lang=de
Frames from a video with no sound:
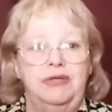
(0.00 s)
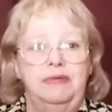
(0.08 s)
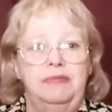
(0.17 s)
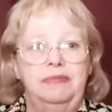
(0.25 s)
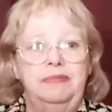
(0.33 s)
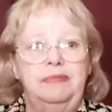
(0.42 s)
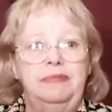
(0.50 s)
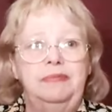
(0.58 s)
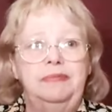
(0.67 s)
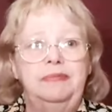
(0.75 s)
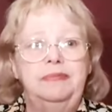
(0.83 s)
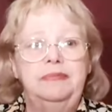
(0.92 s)
Er
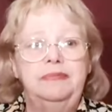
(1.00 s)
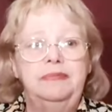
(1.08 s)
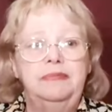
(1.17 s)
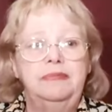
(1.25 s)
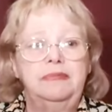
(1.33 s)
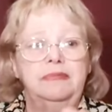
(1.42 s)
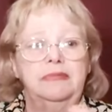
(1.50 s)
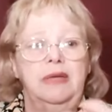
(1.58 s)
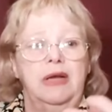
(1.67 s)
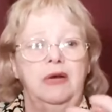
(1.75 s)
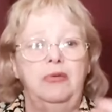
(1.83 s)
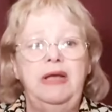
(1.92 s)
konnte nicht wieder zur
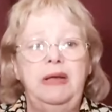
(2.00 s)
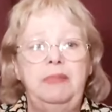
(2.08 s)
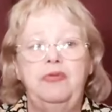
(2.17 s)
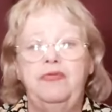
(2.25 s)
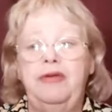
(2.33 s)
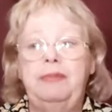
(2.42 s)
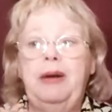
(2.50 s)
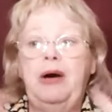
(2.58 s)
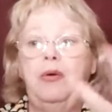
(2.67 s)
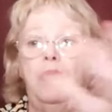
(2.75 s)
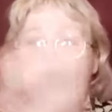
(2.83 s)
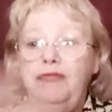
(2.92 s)
Erde
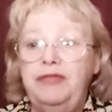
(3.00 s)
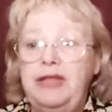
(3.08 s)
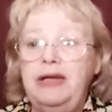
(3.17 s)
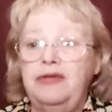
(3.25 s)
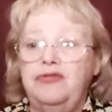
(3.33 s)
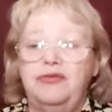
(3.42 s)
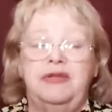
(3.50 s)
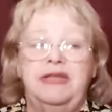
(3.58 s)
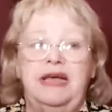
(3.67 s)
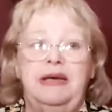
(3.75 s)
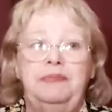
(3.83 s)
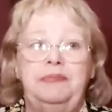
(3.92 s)
zurückkehren. Sein
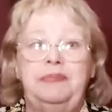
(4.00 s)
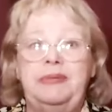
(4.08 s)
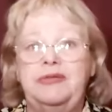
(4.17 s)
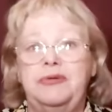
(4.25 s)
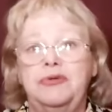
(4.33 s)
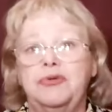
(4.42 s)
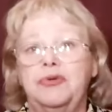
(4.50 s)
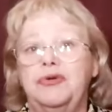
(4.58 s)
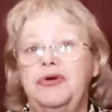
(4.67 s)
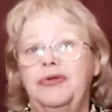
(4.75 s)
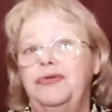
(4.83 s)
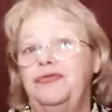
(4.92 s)
Herz funktionierte
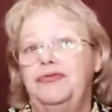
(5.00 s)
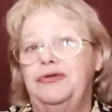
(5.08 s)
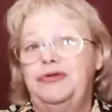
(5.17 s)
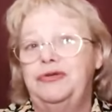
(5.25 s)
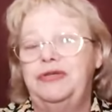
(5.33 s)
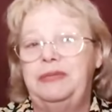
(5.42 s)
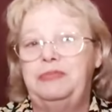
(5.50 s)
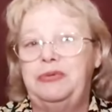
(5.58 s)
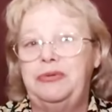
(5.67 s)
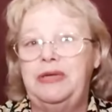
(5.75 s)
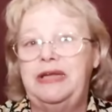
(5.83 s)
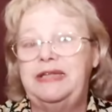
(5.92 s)
nicht mehr. Es war
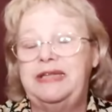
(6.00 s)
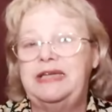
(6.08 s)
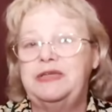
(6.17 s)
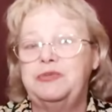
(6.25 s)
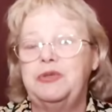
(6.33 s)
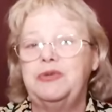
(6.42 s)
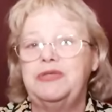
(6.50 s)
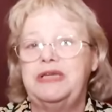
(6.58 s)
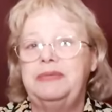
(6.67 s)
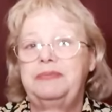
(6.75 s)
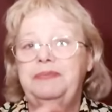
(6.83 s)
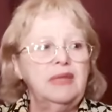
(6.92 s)

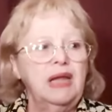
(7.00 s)
explodiert.